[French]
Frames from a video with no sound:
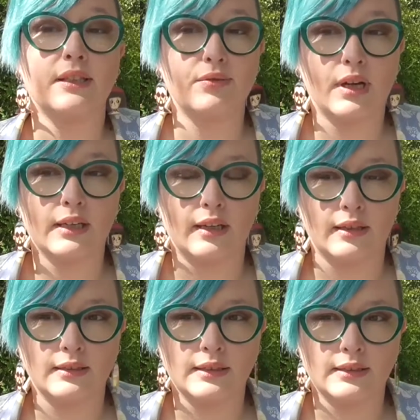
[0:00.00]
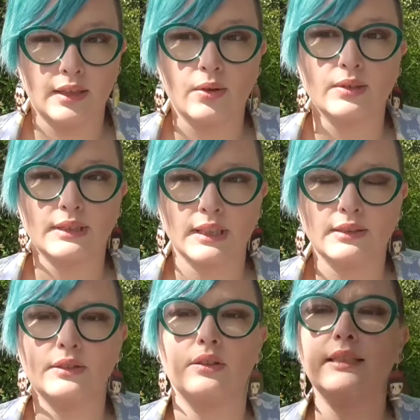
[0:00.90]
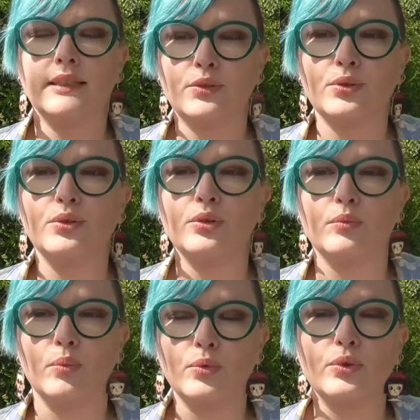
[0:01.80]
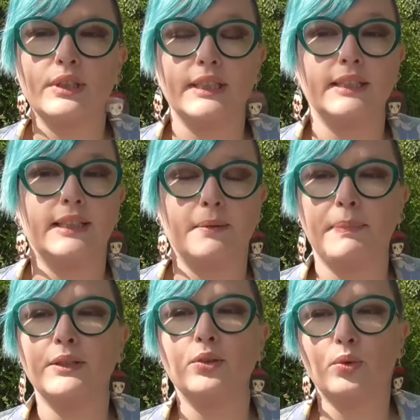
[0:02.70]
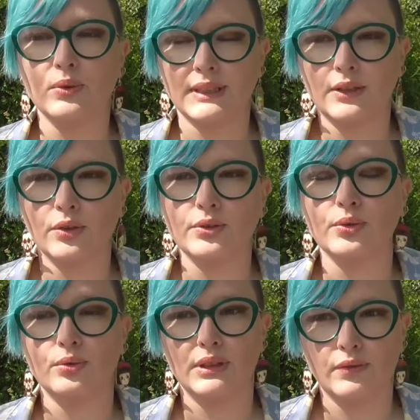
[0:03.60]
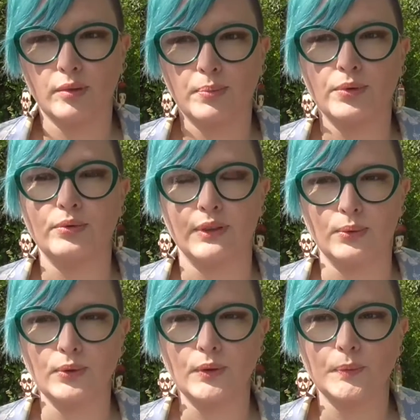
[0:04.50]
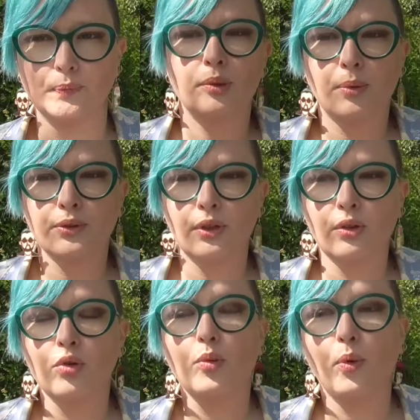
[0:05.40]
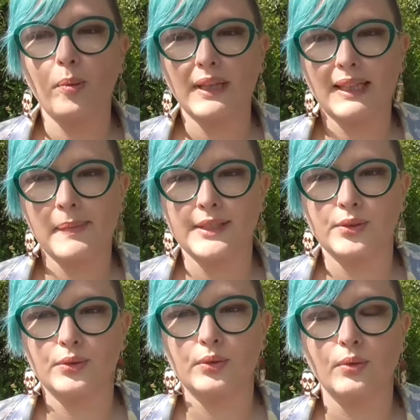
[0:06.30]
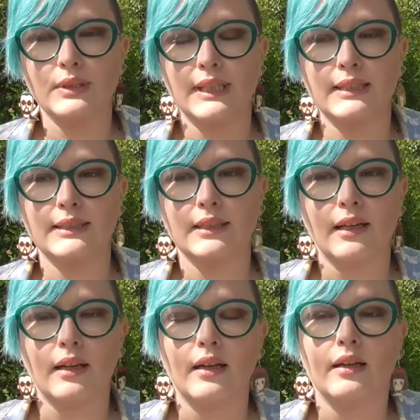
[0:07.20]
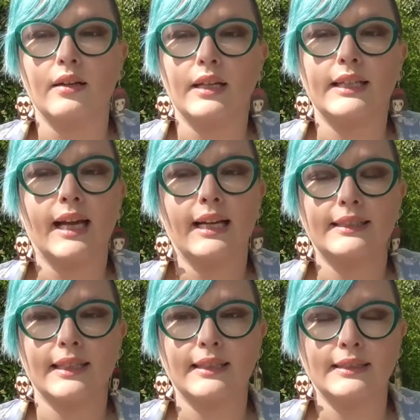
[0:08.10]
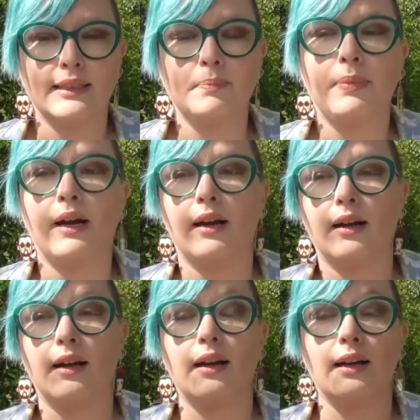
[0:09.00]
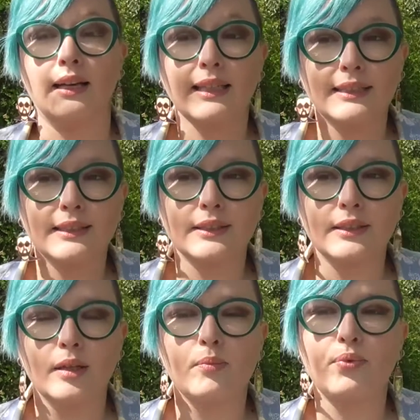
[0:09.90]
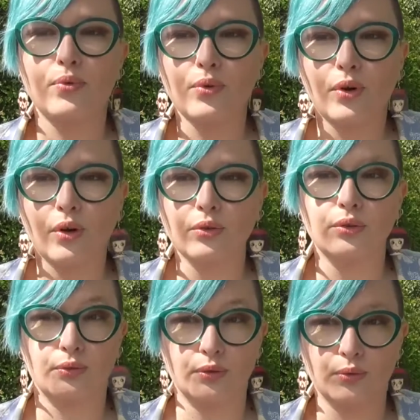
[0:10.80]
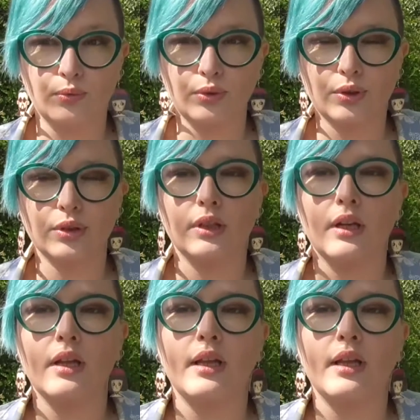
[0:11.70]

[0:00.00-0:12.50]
savoir qu'elles étaient enceintes, les études montrent qu'il n'y a pas de conséquences sur le développement du fœtus. Cependant, le premier trimestre de grossesse euh, est caractérisé par un risque plus grand de fausses couches